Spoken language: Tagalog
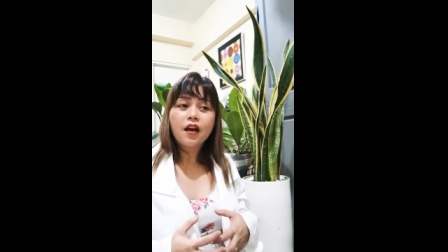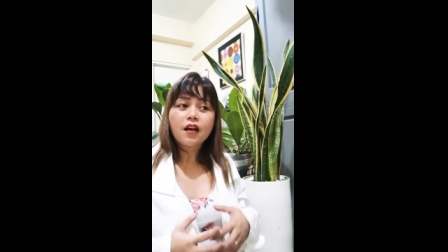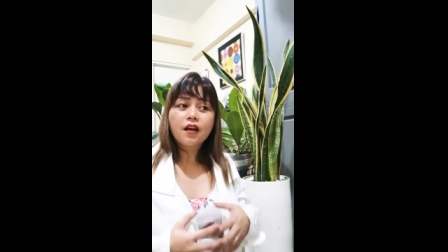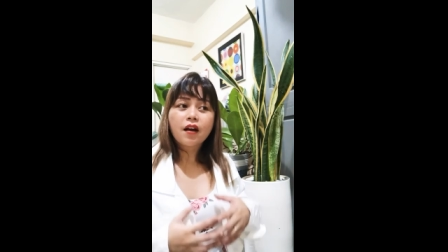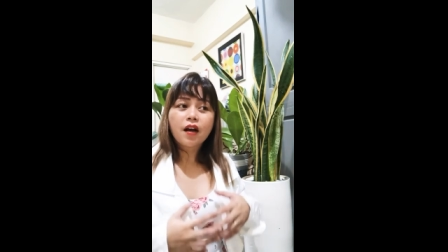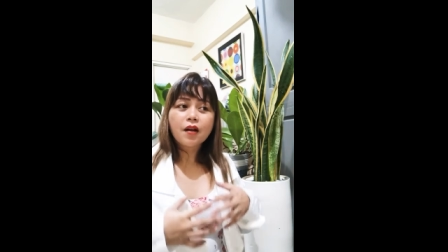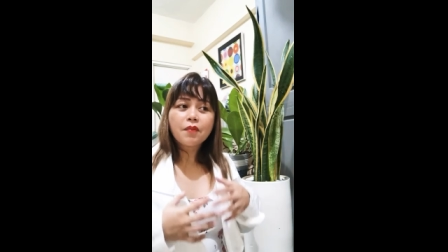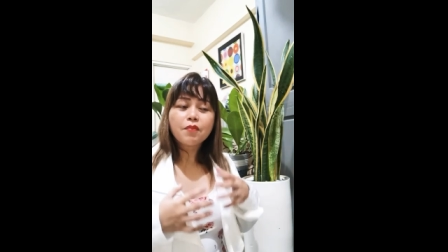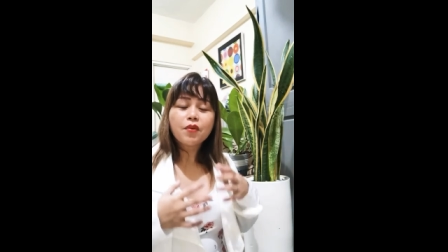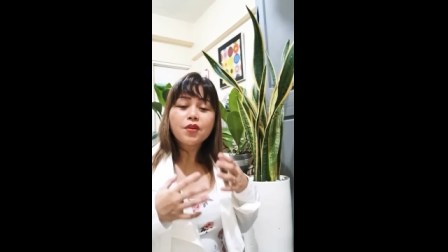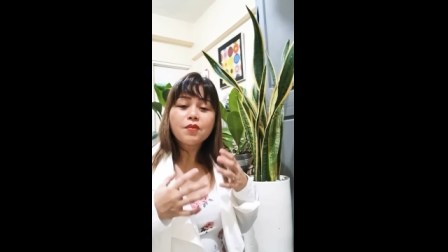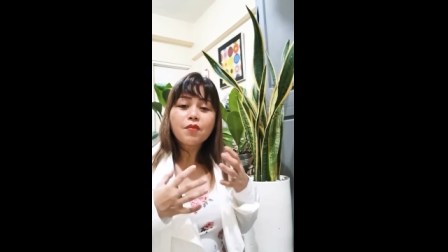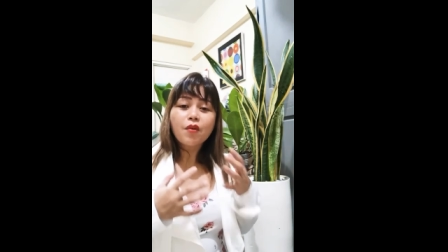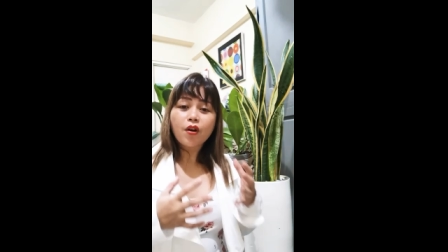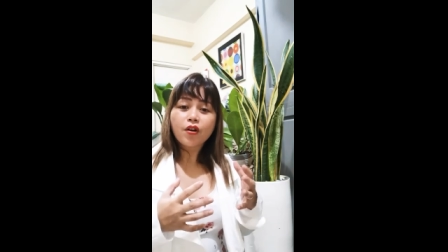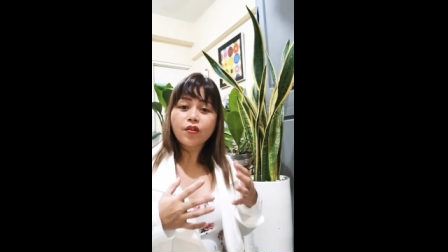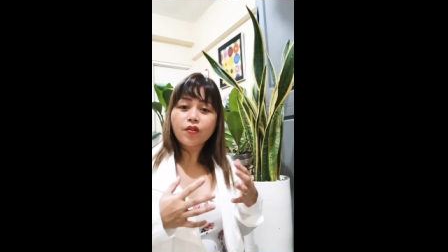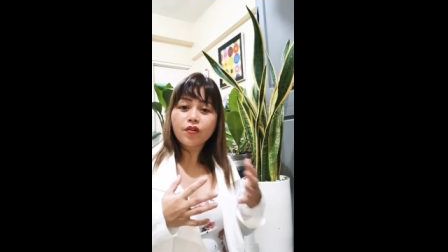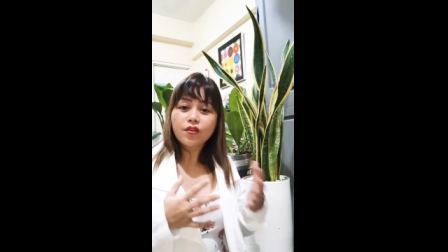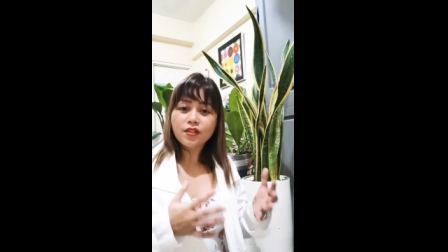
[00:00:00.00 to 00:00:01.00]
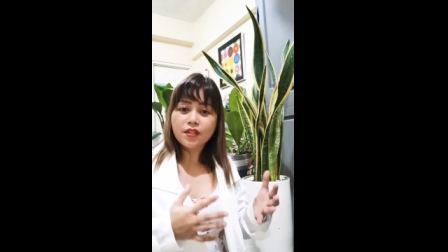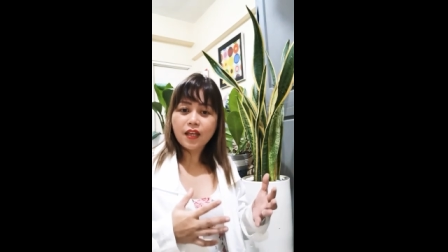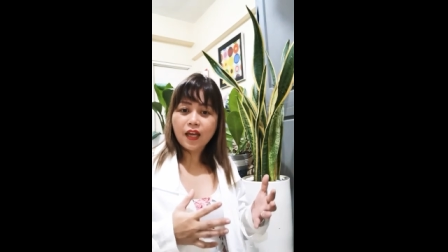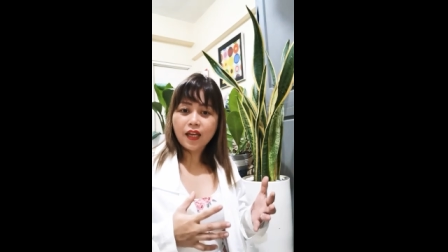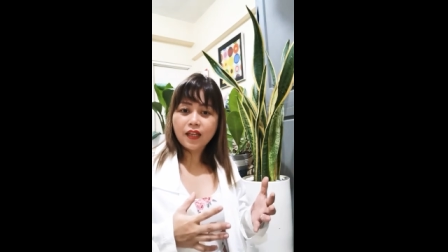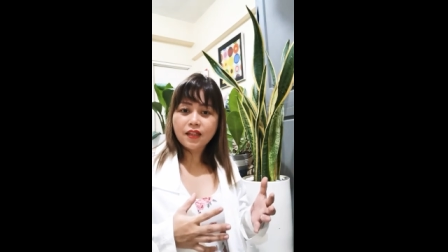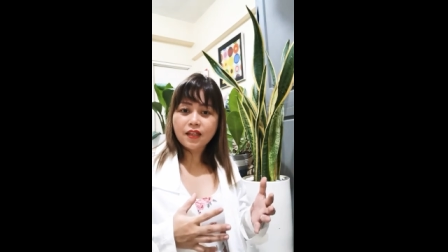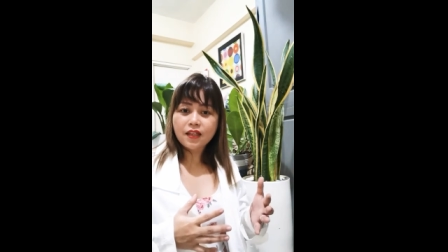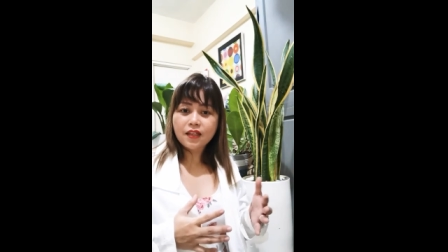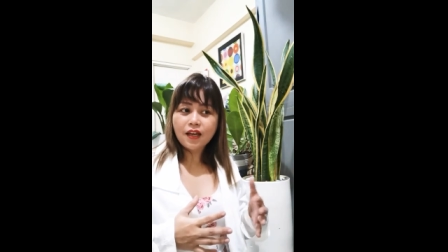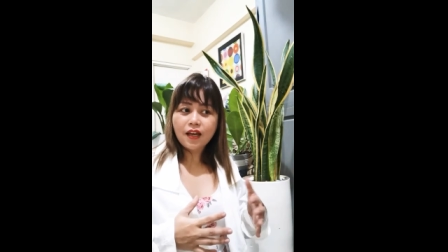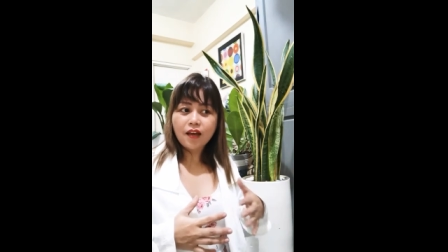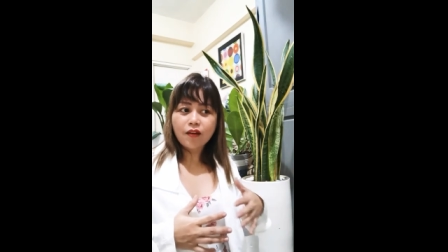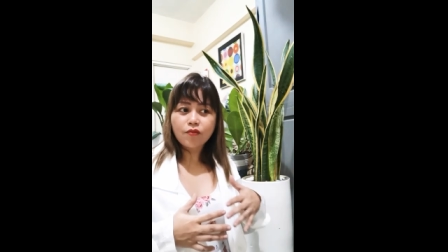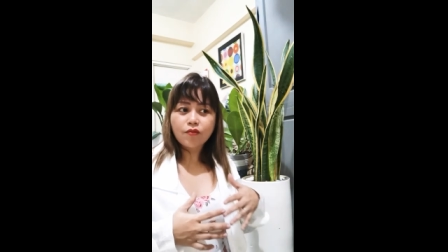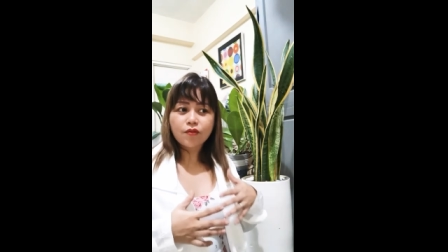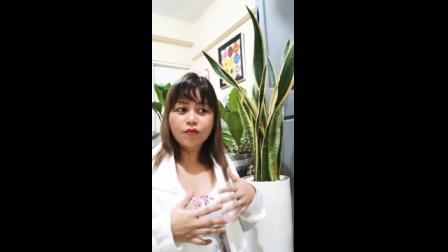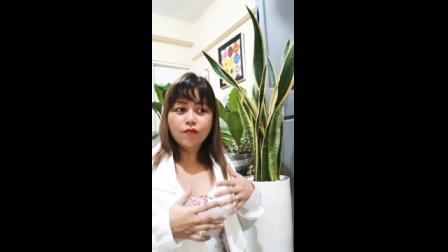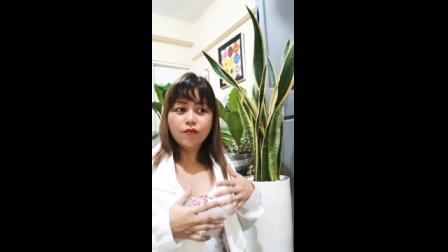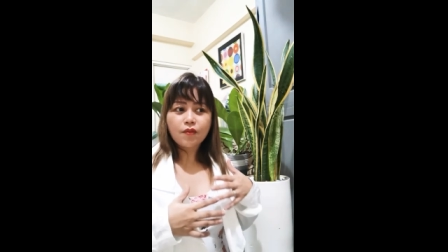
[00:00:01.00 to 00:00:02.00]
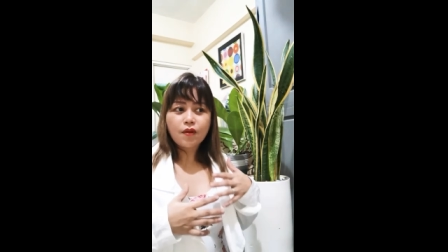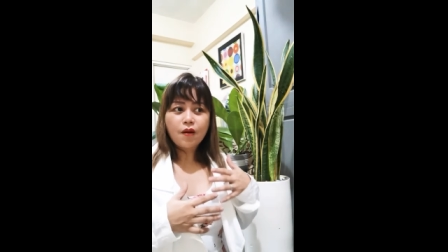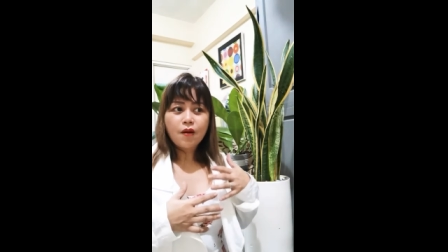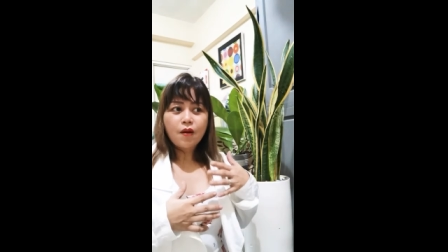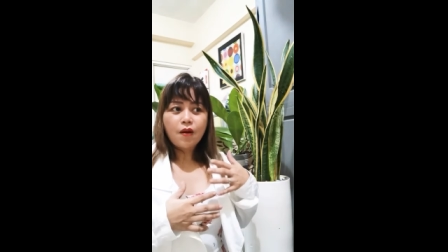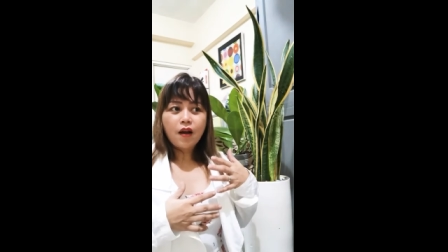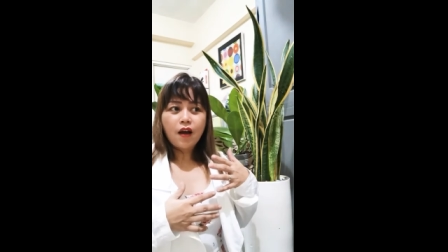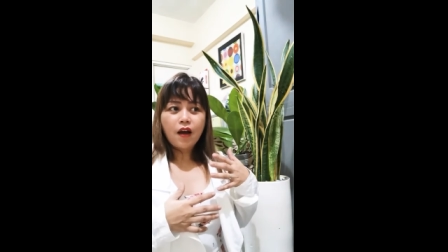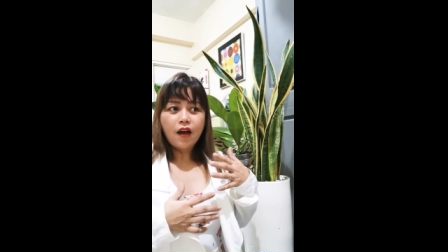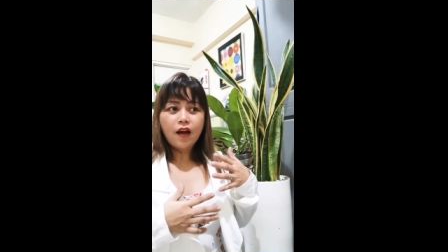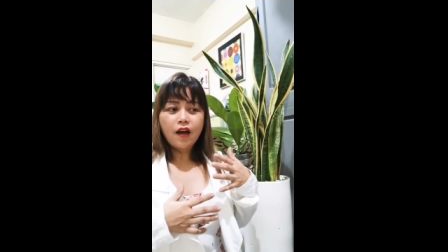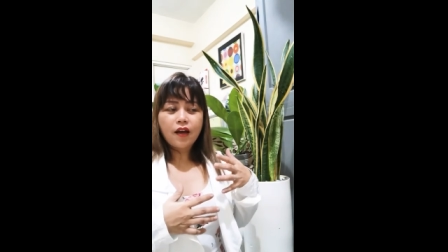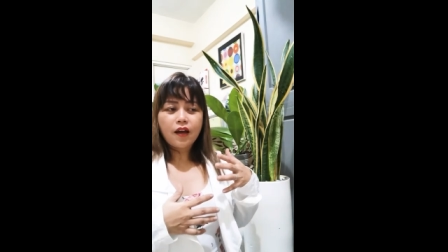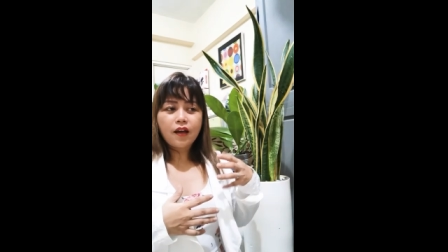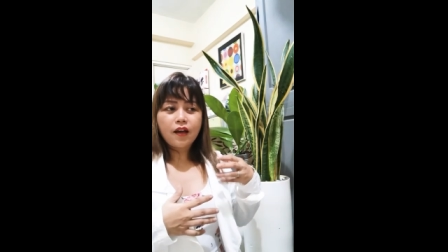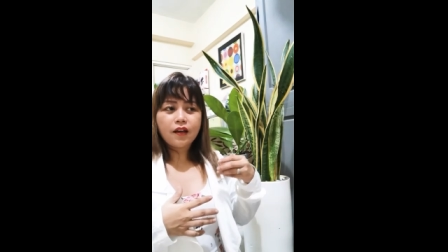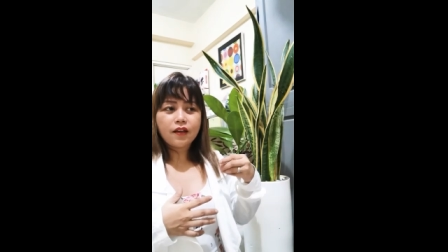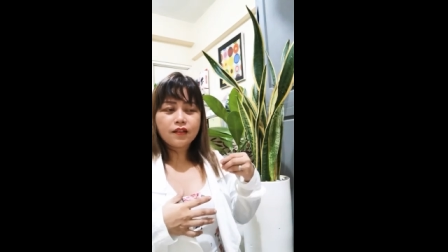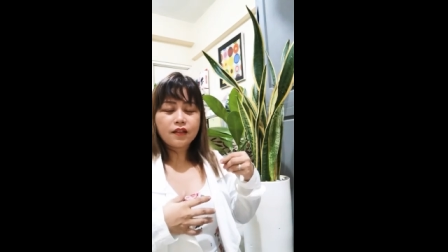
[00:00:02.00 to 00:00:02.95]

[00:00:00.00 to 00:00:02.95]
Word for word: carbon monoxide kaya kung uh,